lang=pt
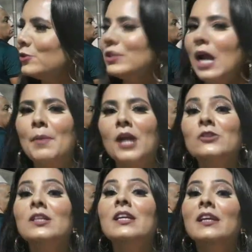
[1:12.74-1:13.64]
no
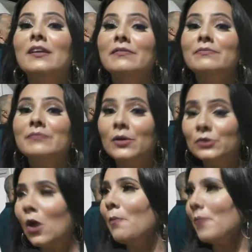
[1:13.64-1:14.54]
trabalho de não
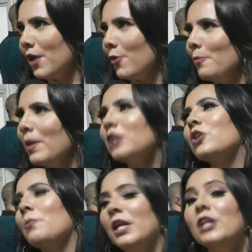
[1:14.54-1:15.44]
só meu, mas
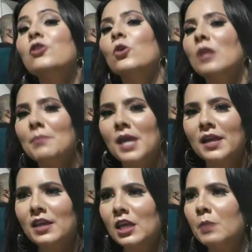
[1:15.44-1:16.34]
também de toda a minha
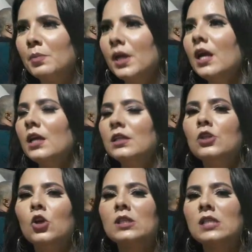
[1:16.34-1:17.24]
equipe, de
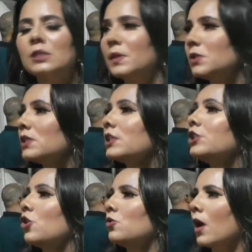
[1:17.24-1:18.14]
todas as pessoas que
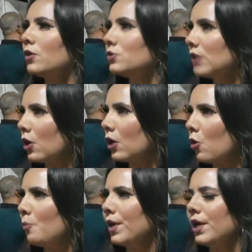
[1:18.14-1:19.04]
estão nos
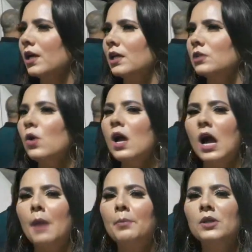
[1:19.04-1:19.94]
acompanhando,
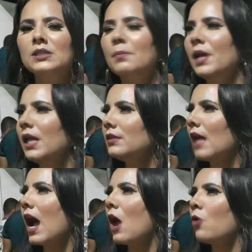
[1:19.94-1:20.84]
a Polícia
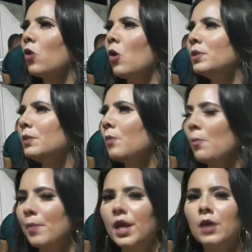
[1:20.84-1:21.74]
Militar, o Corpo de
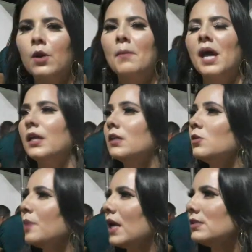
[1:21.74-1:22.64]
Bombeiro, a Marinha do
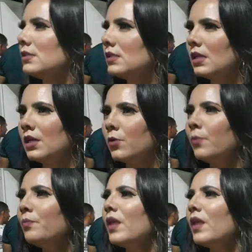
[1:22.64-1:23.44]
Brasil,